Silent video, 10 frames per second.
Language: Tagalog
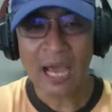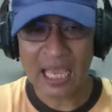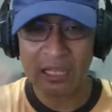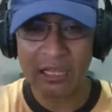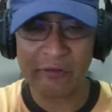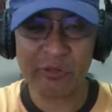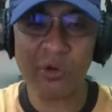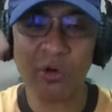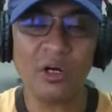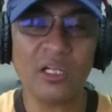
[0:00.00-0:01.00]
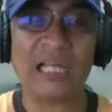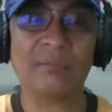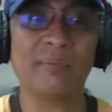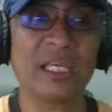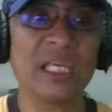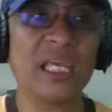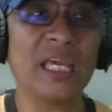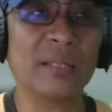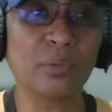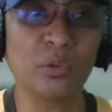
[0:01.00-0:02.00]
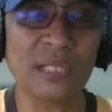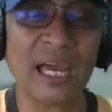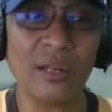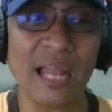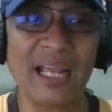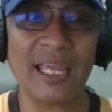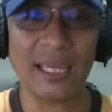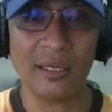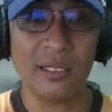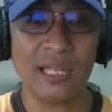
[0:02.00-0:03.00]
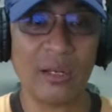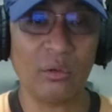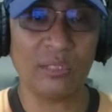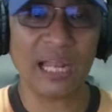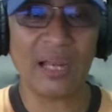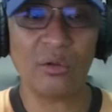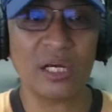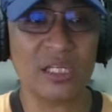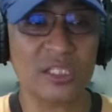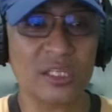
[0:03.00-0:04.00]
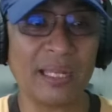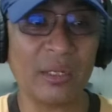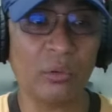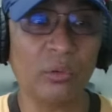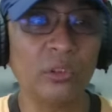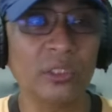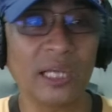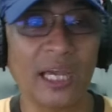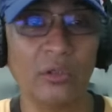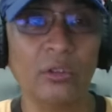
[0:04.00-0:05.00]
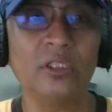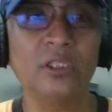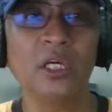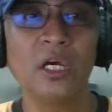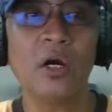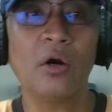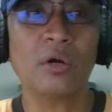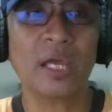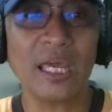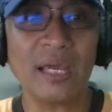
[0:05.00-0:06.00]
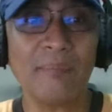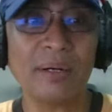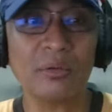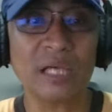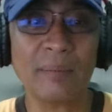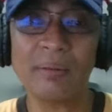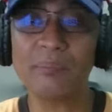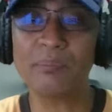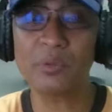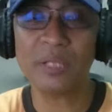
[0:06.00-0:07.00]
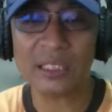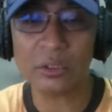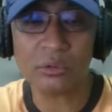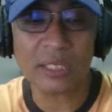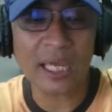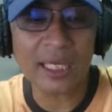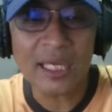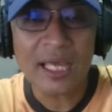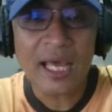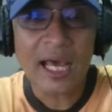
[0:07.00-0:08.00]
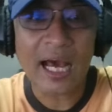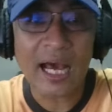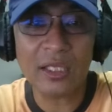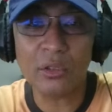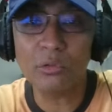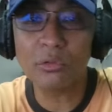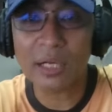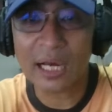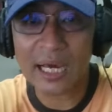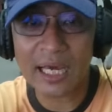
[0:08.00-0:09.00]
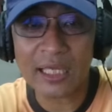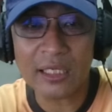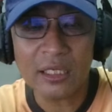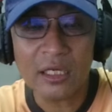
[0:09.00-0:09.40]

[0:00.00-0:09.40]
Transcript: I love you all at mag-iingat po tayo lagi, lalong-lalo na sa panahon ngayon. Okay, ang pag-usapan po natin today ay uh, yung kay